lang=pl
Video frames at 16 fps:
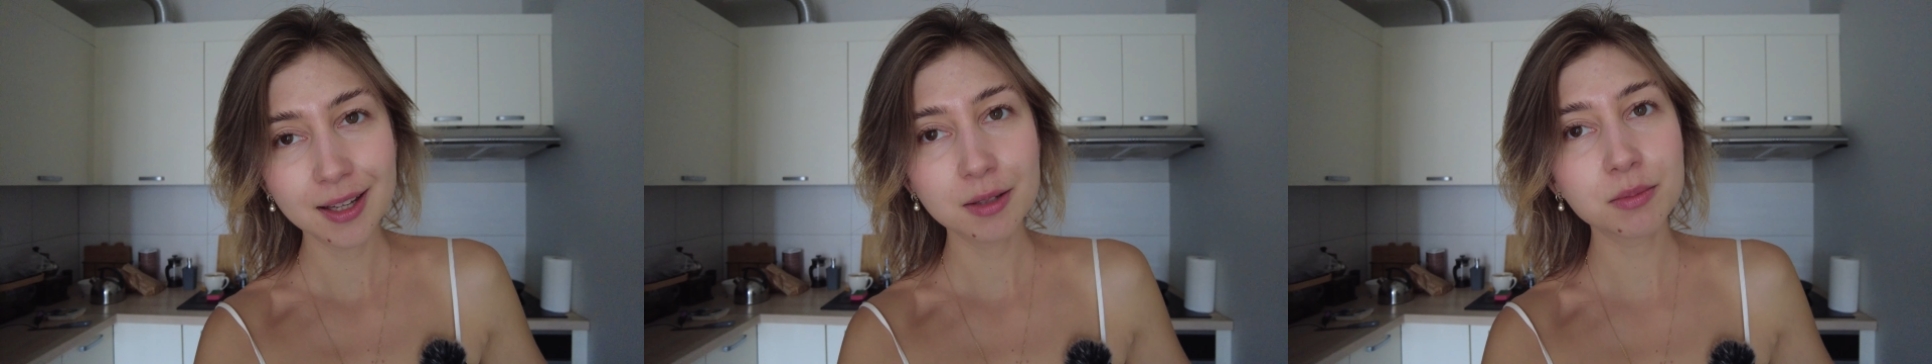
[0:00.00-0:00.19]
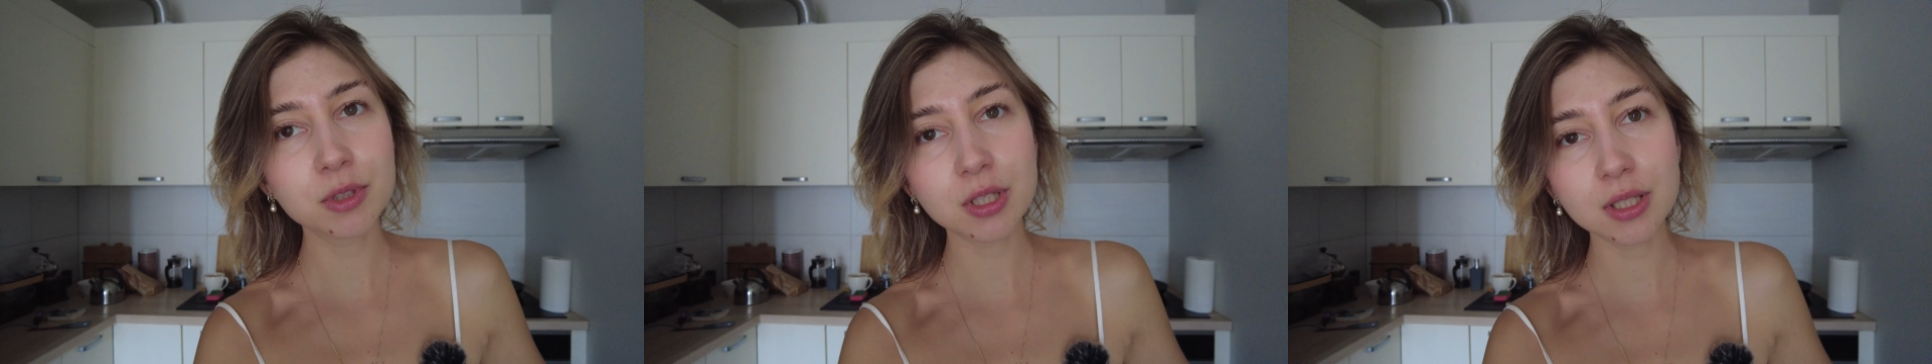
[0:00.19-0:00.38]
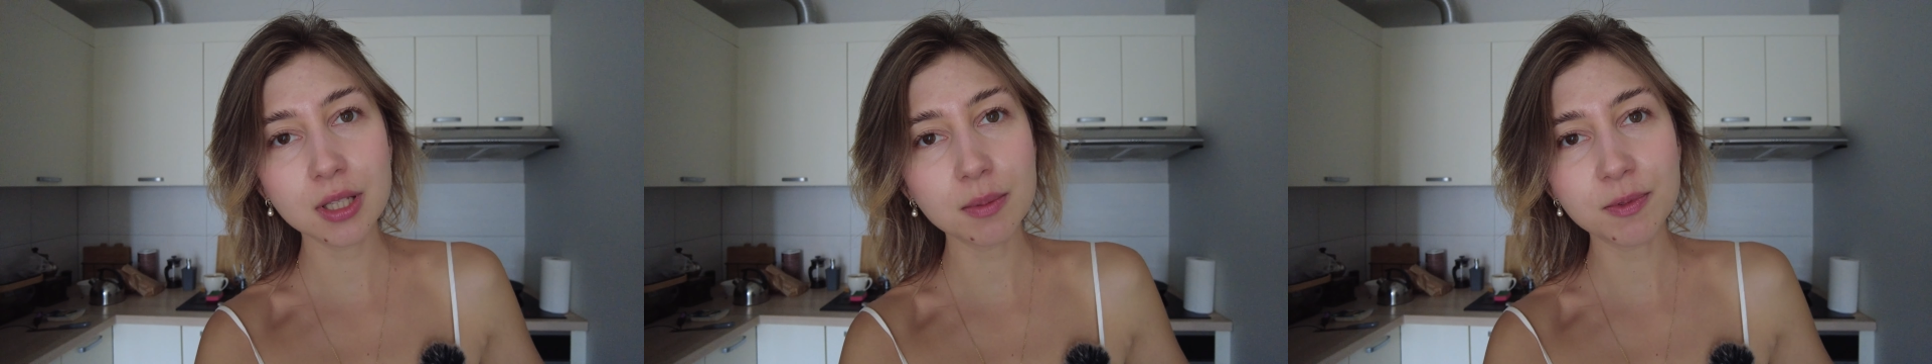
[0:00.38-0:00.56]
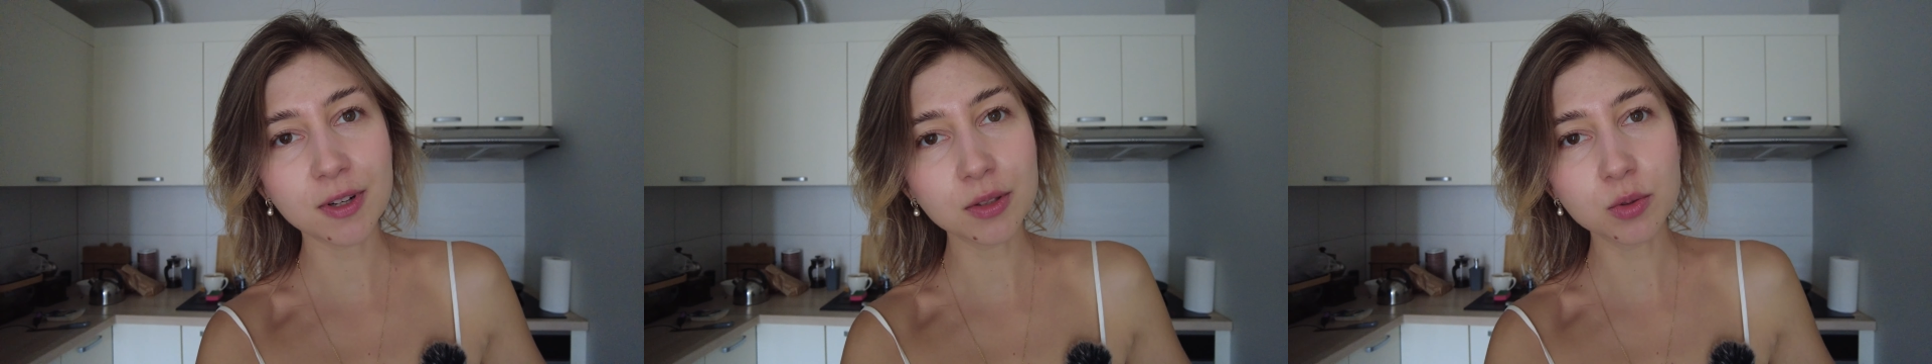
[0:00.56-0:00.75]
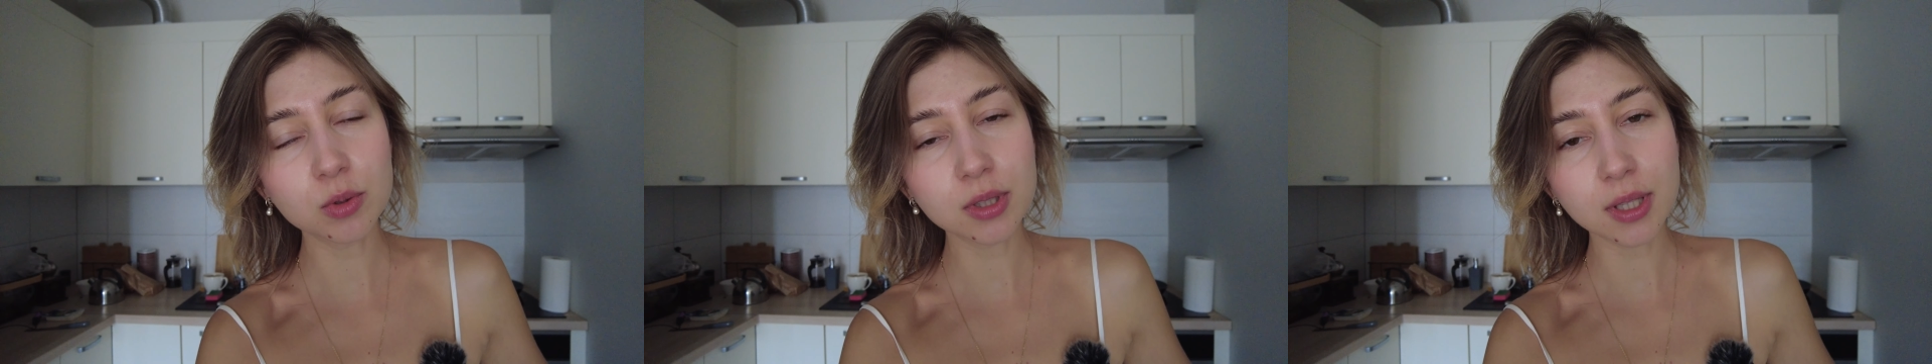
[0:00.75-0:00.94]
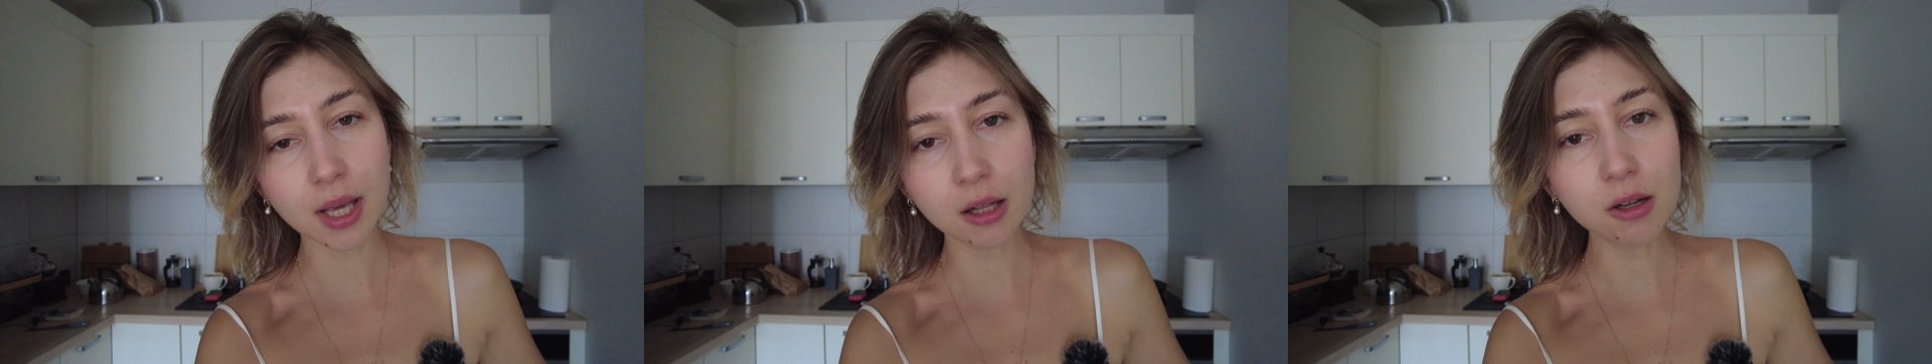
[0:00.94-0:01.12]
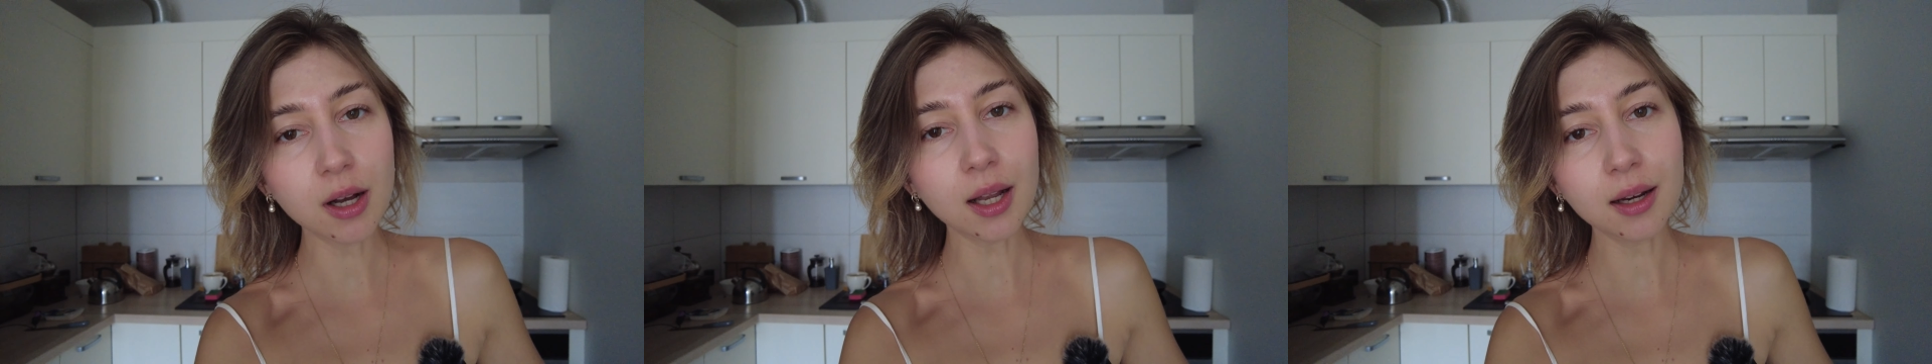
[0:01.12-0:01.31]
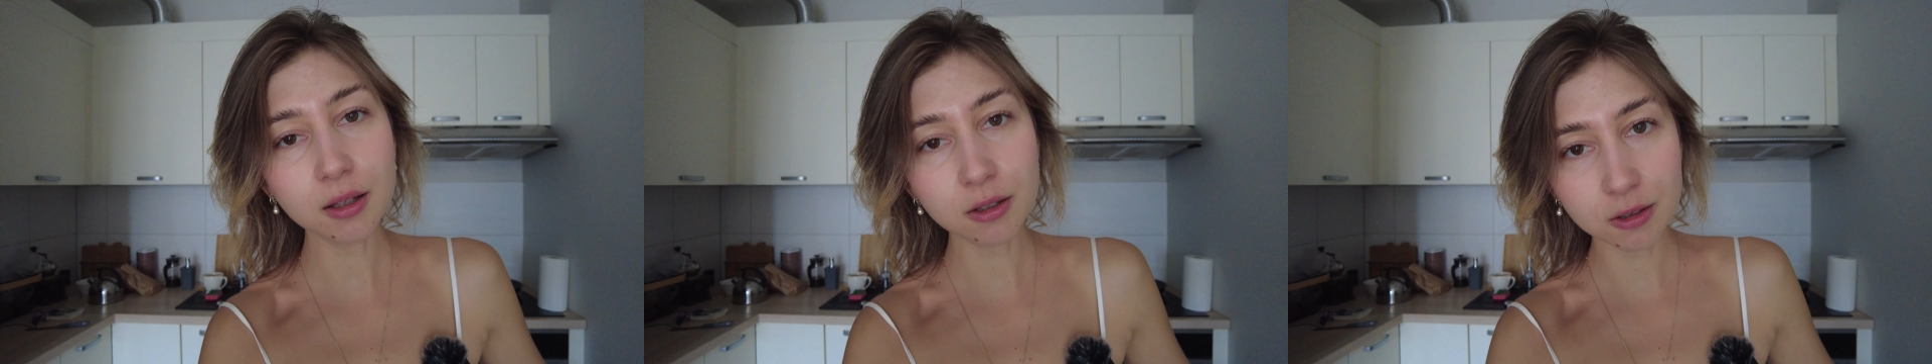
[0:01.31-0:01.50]
Może nie francuskiego,
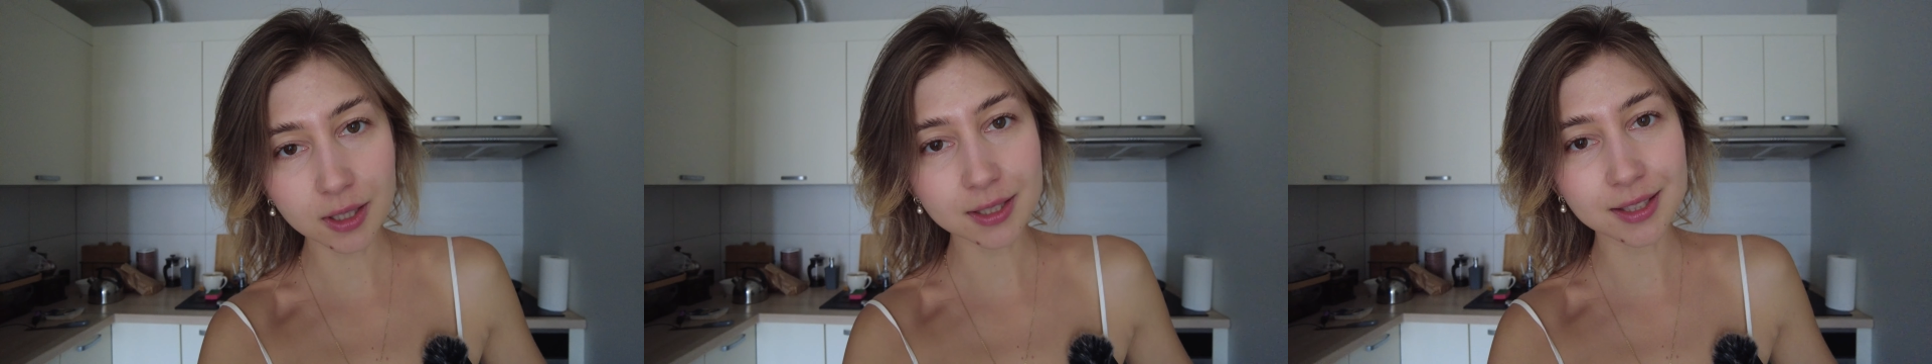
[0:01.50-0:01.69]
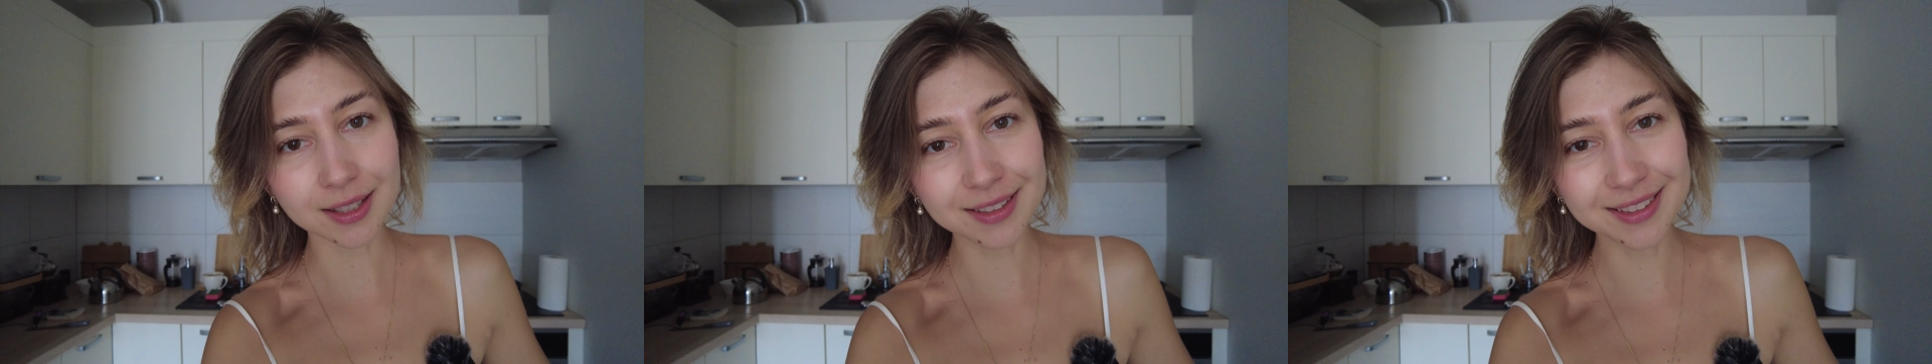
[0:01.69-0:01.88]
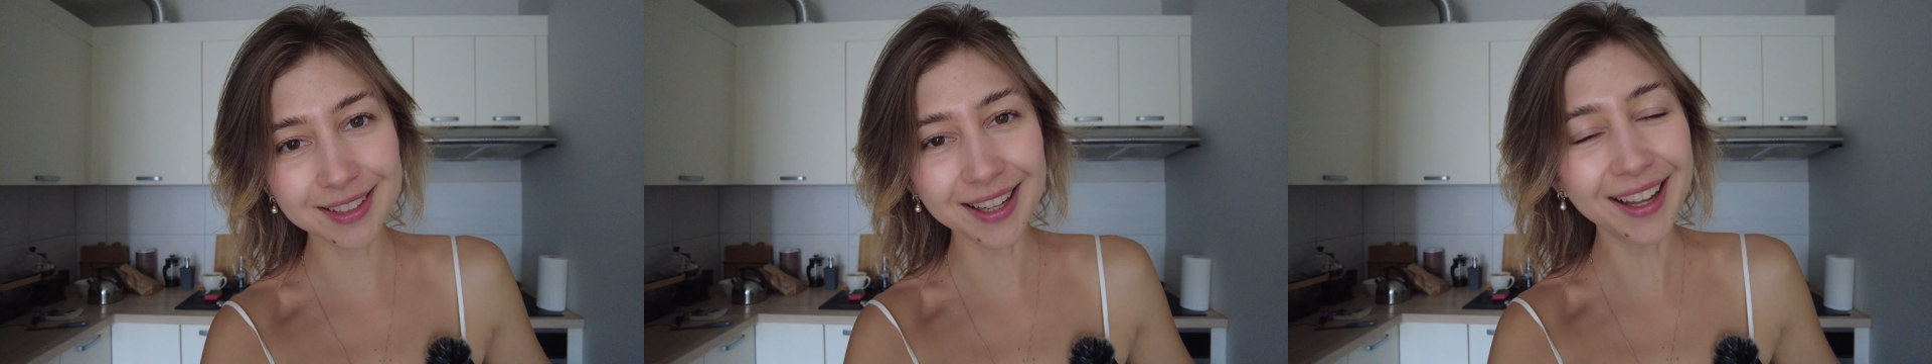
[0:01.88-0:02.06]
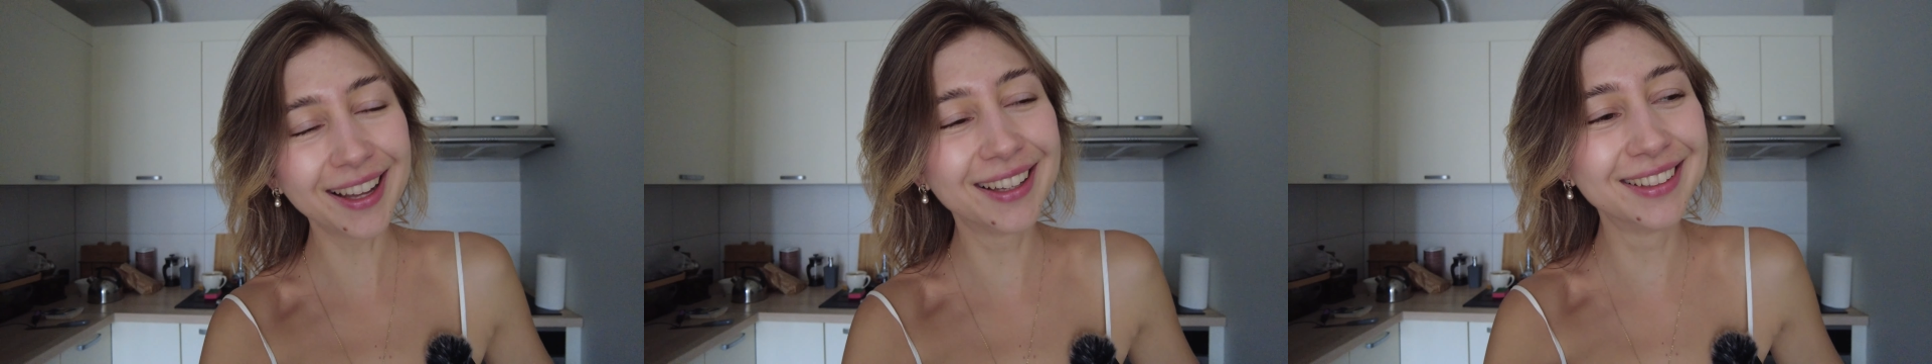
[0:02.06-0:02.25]
ale croissanta.